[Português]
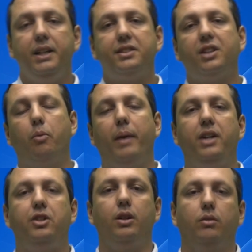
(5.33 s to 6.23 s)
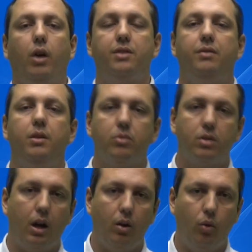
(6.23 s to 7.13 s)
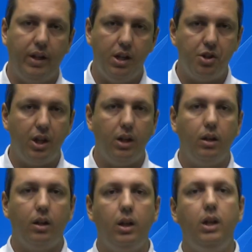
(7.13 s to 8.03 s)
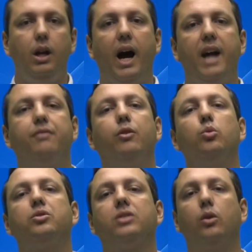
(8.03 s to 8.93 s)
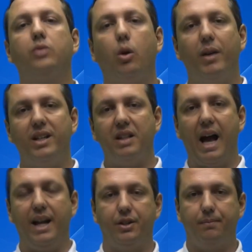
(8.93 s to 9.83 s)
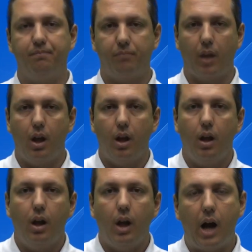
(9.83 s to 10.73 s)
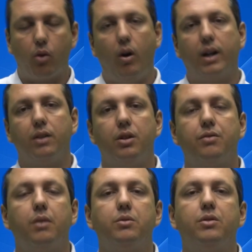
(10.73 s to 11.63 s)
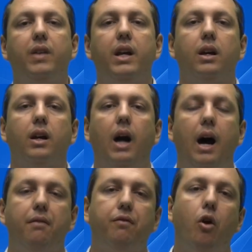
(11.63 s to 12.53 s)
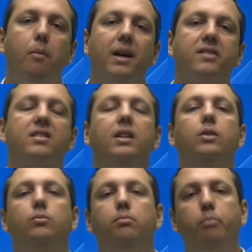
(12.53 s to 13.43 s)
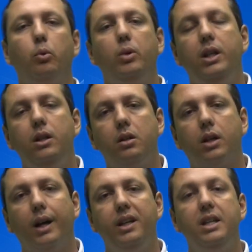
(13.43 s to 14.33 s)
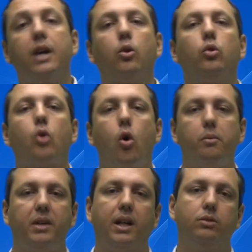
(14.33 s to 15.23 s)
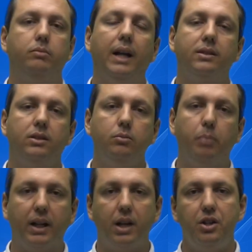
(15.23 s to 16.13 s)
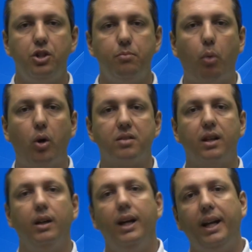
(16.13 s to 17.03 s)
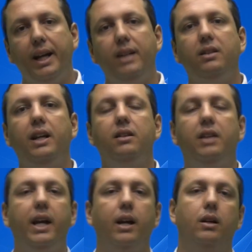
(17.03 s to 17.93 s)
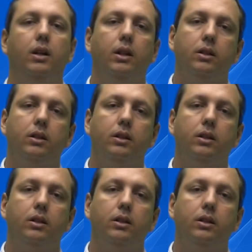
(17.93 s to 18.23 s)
Inicialmente, nós vimos a origem e a evolução da humanidade. Agora nós vamos ver a formação política e econômica do Brasil para que a gente possa entender